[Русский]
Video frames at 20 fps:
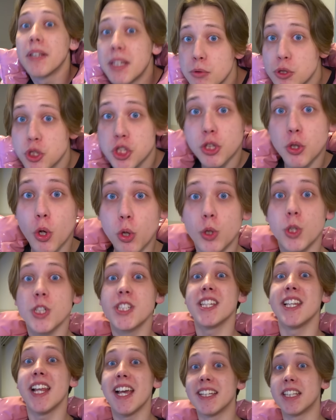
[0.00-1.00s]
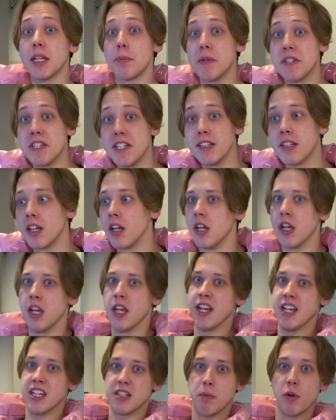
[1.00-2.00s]
потому что кола усиляет аппетит,
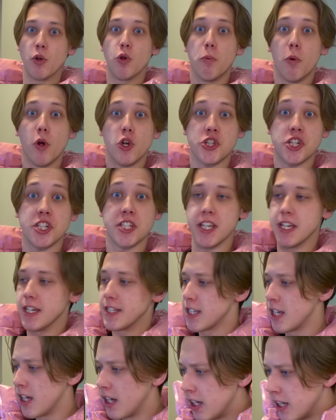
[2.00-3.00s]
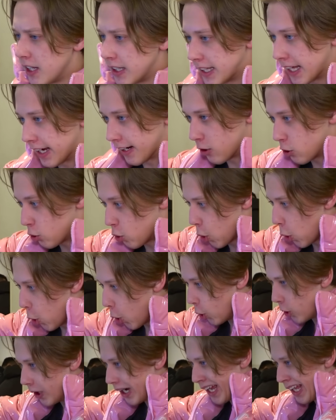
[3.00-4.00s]
и я смогу больше съесть. Так,
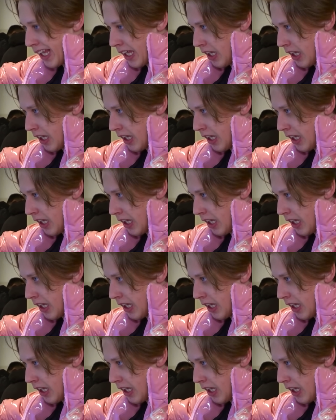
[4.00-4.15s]
кола.